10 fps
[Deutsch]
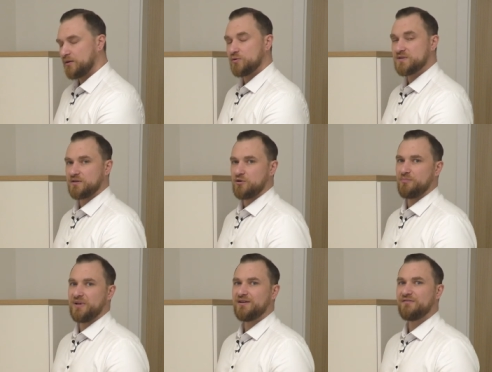Unsere
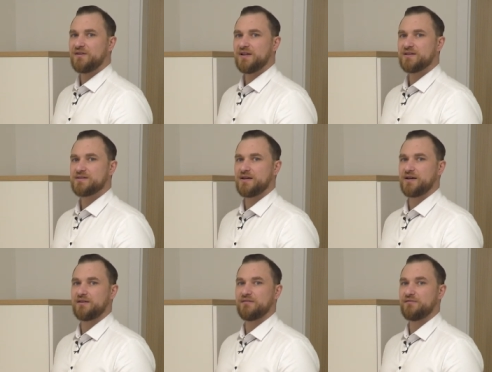komplette
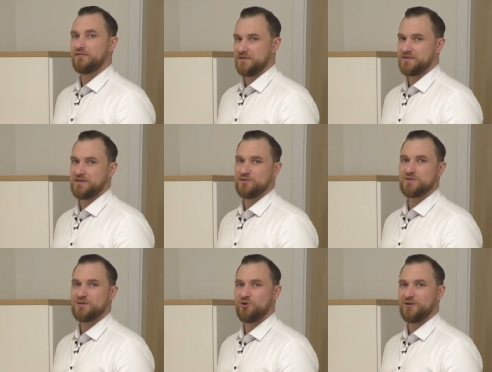Pflegeserie finden Sie in
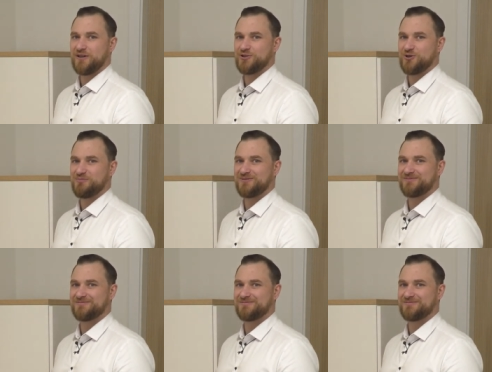unserem Online-Shop.